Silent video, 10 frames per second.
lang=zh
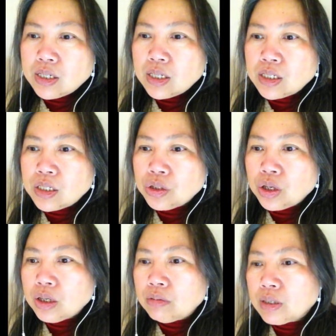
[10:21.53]
也是
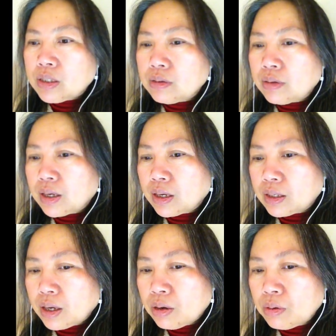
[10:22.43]
学英文的是吧？
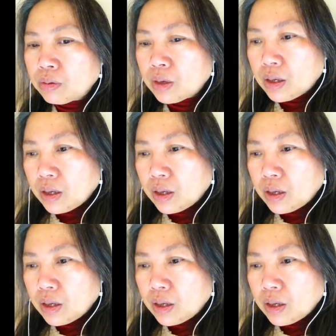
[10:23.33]
然后